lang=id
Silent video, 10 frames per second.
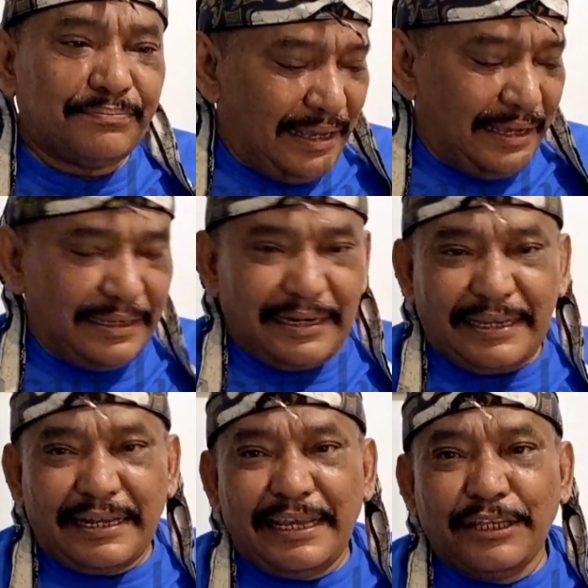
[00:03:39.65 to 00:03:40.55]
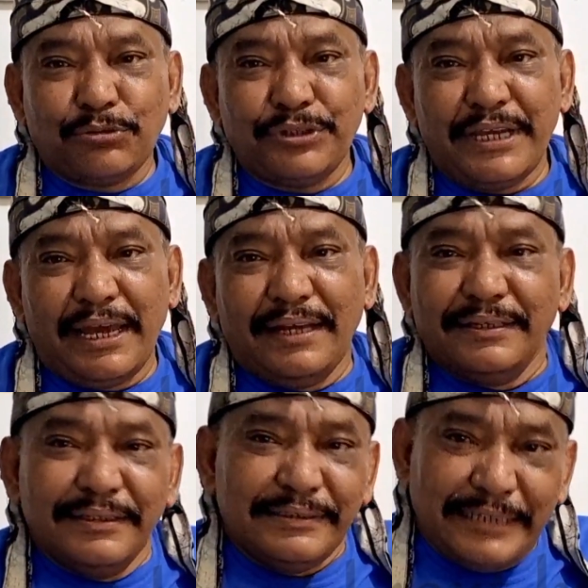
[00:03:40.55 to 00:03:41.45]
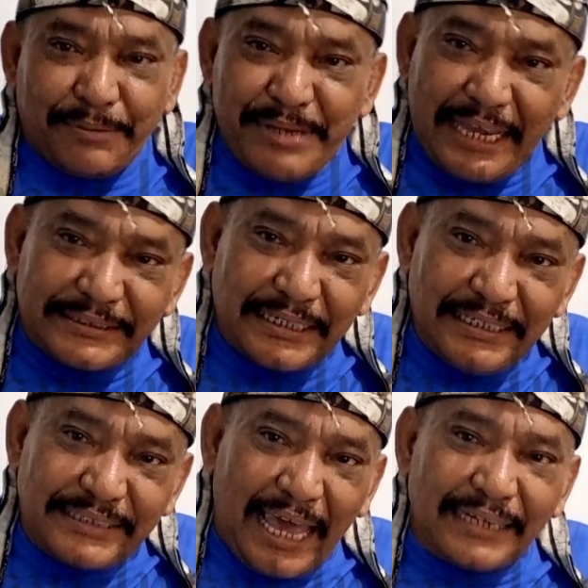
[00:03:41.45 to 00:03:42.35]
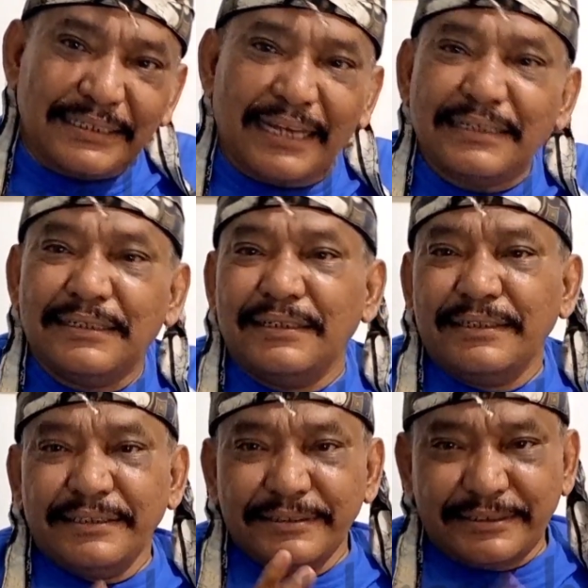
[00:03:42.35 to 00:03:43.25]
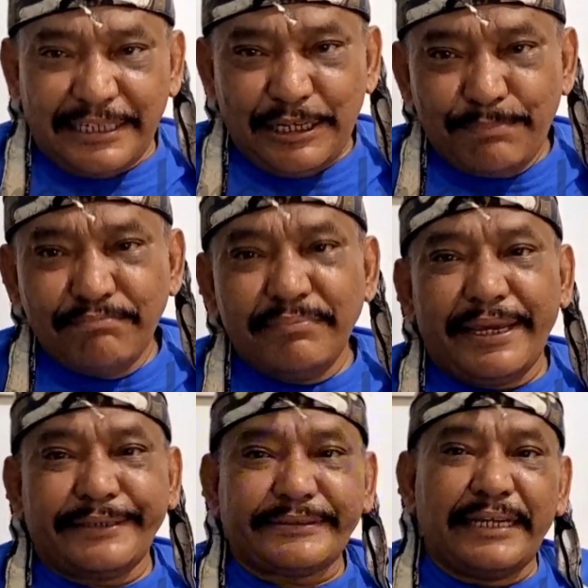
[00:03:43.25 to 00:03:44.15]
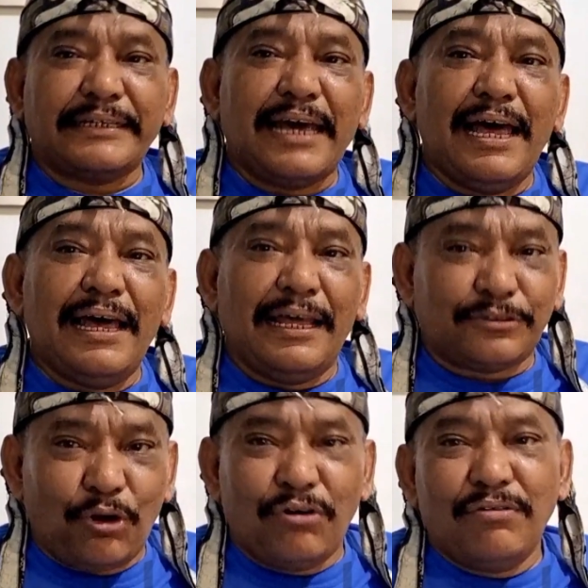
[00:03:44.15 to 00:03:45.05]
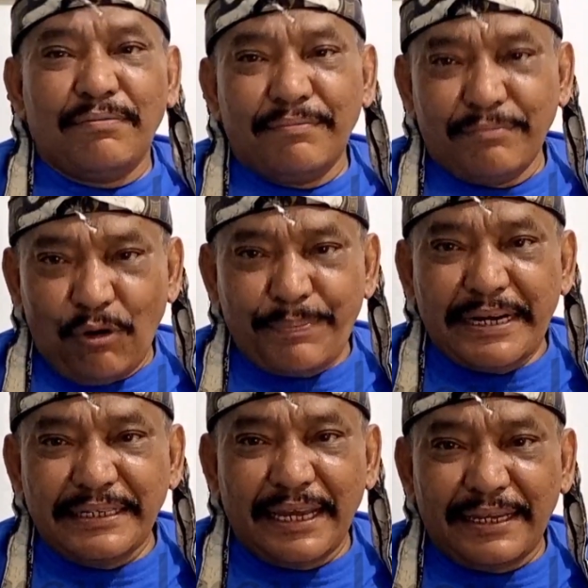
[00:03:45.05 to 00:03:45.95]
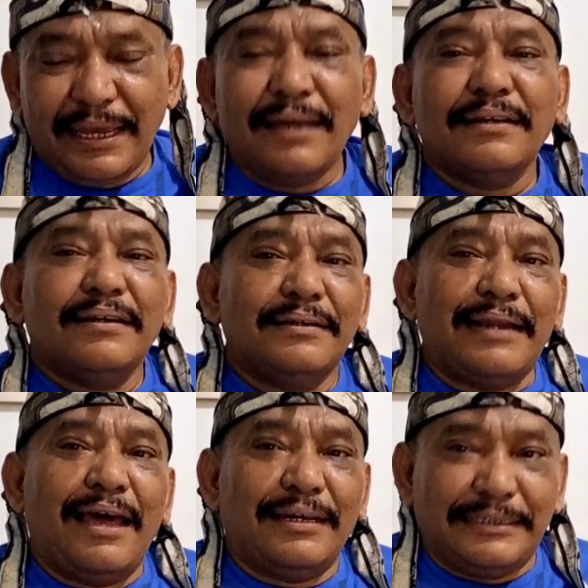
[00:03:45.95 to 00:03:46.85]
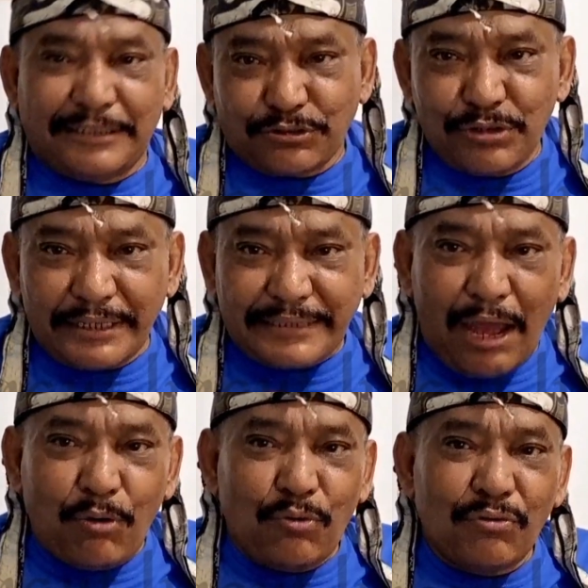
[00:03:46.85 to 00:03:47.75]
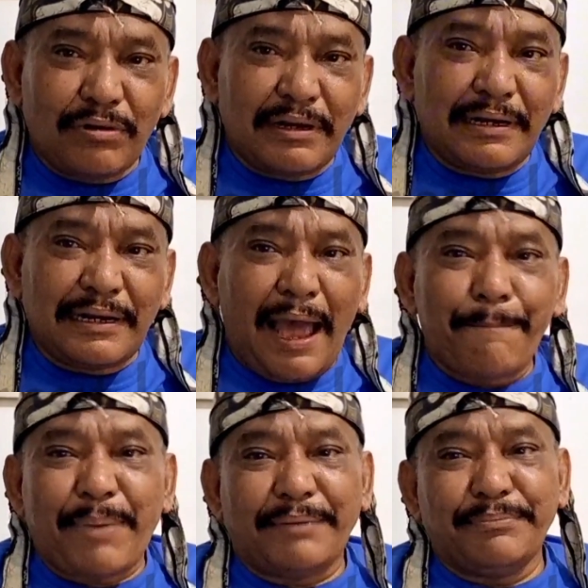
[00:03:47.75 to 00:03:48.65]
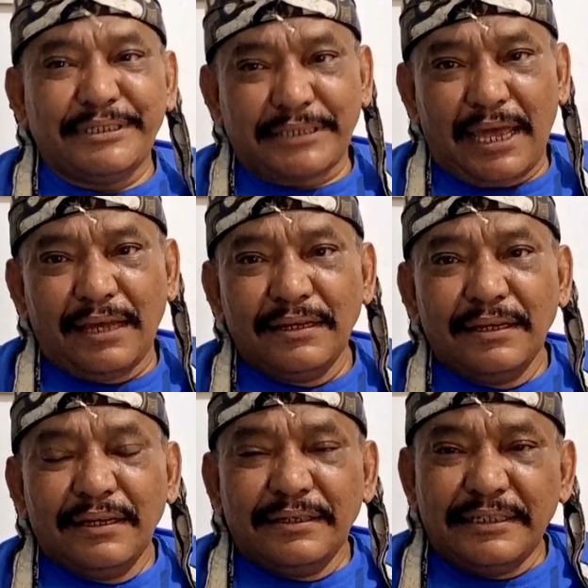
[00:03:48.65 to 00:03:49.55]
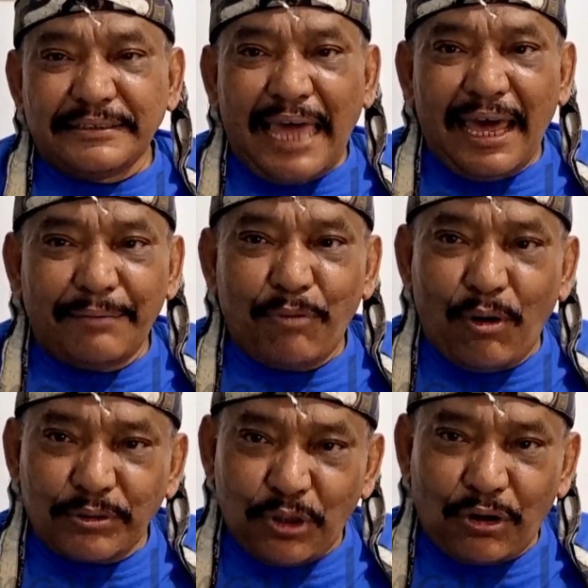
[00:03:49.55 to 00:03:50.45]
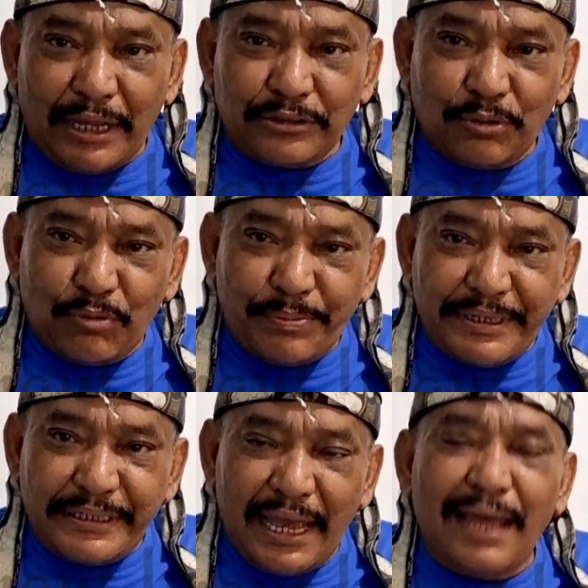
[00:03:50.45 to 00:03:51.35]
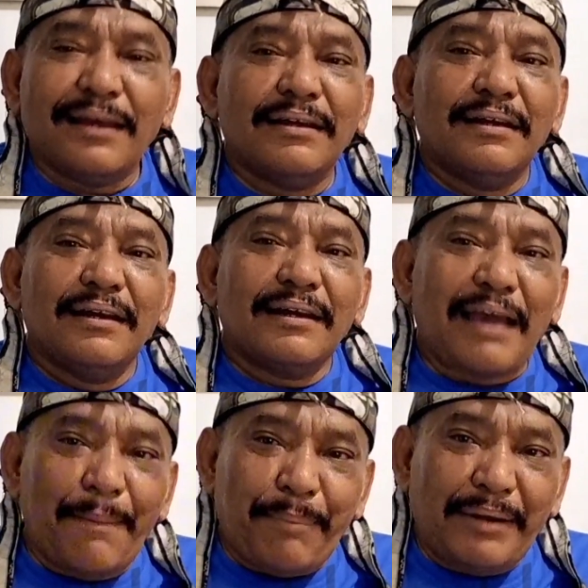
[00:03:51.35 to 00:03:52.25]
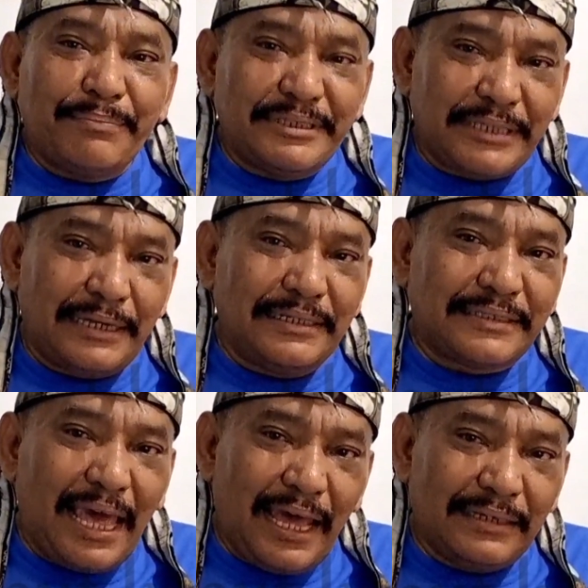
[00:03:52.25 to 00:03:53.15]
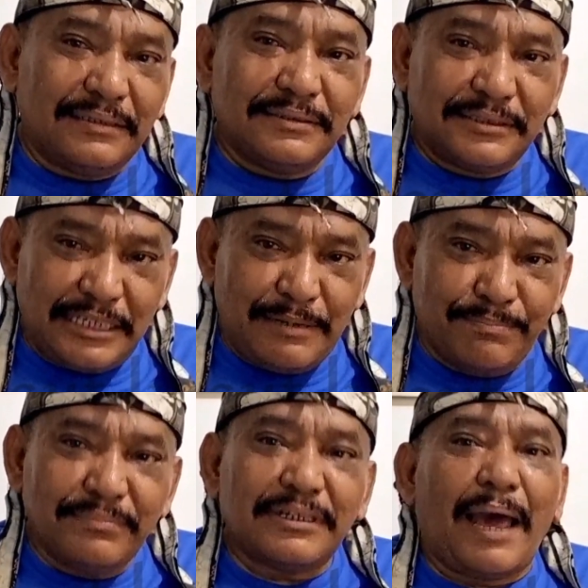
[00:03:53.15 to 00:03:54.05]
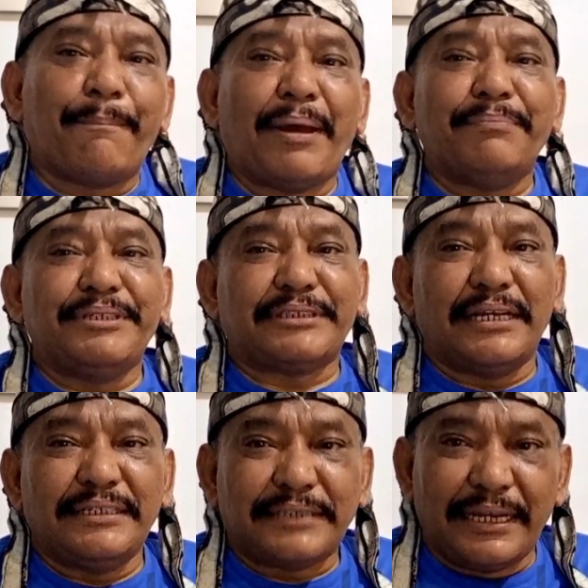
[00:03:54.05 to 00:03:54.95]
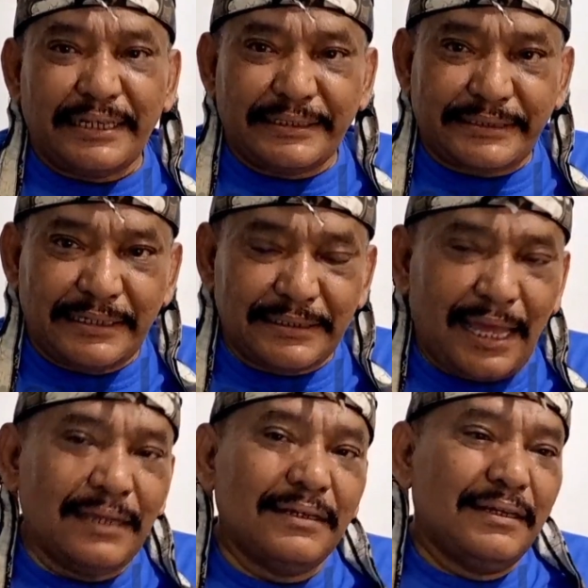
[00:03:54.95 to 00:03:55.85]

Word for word: Nah, kira-kira itu dia. Yang biasa ditahan kan SIM, STNK atau mobilnya ya. Nah, kita sudah tahu kapan bisa ditahan motor atau mobilnya, kapan bisa ditahan SIM, kapan bisa ditahan SNK.